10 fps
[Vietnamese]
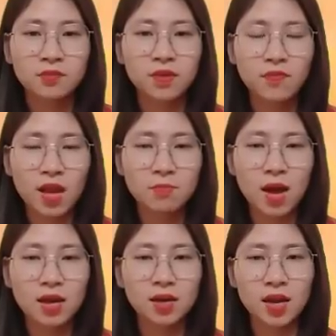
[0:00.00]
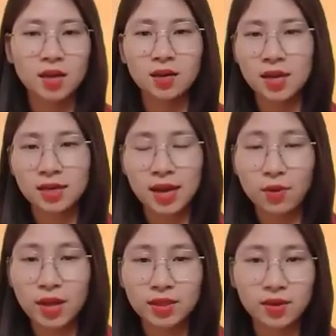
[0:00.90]
Vì vậy bạn nên lên kế
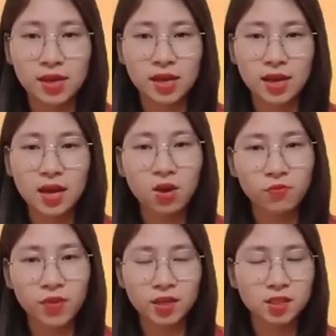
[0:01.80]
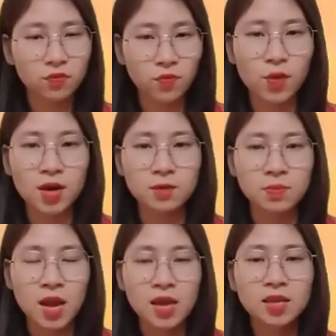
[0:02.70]
hoạch thực hiện các công việc cho phù hợp,
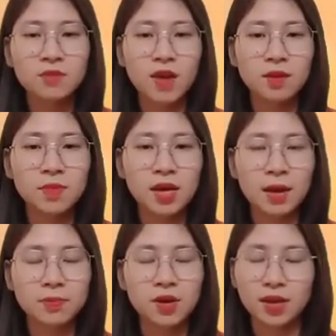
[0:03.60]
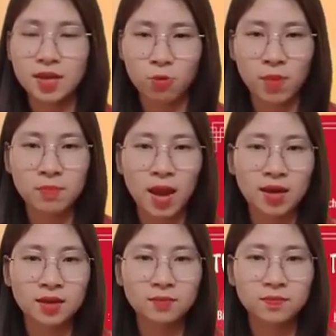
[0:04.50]
như vậy mới gặp được nhiều may mắn.